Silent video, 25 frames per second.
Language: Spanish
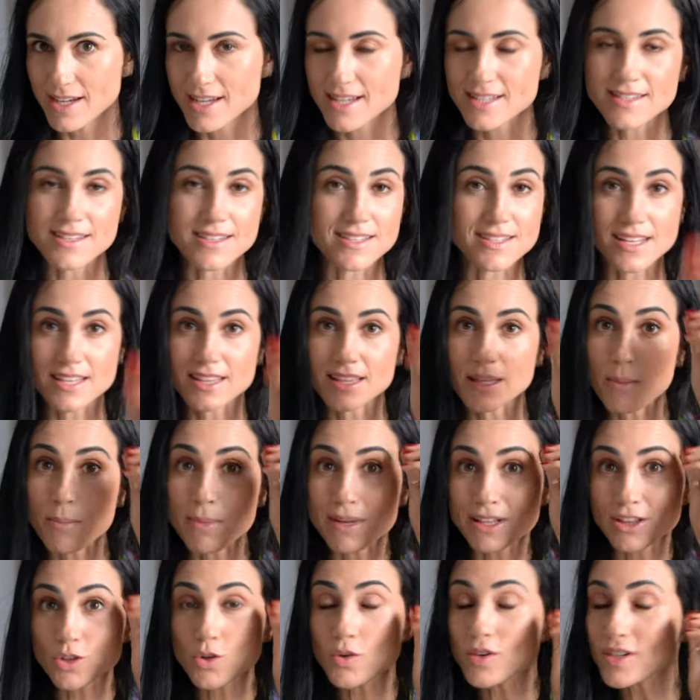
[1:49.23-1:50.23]
si se te
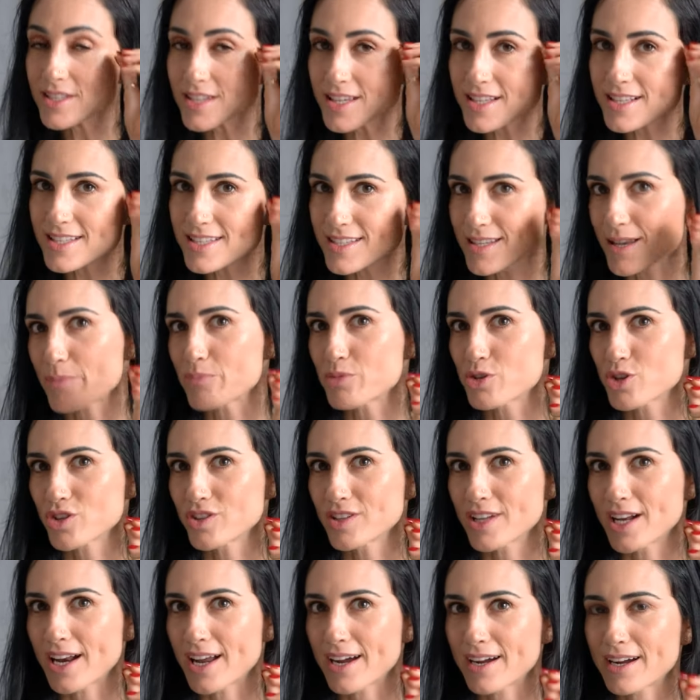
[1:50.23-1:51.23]
metió ese
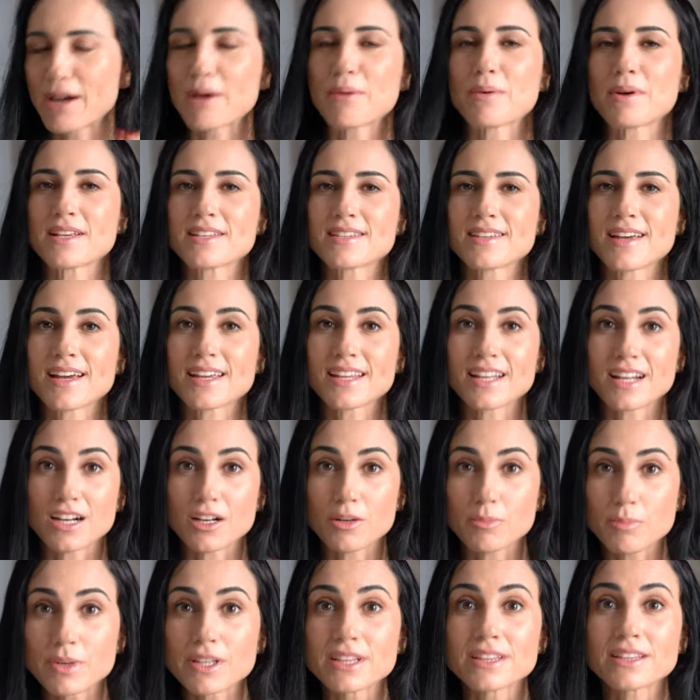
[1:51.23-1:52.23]
inception a la cabeza y de
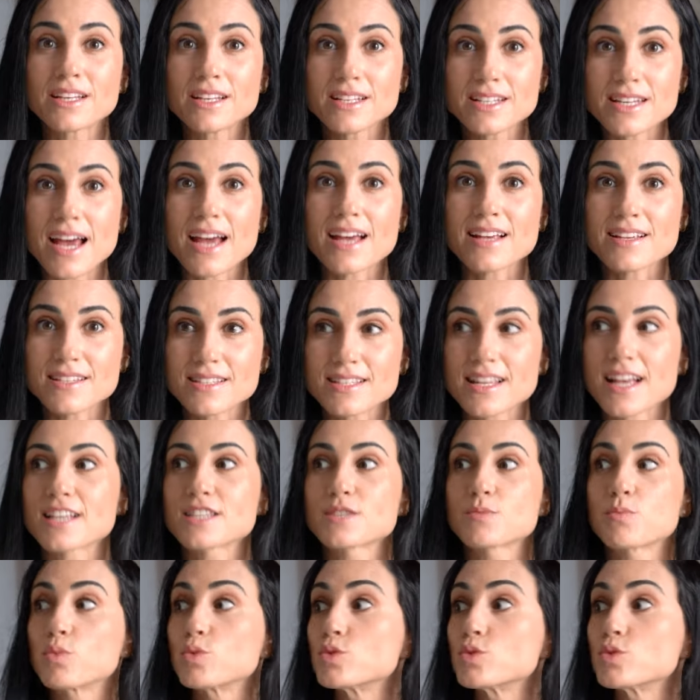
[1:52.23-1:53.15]
repente ya estás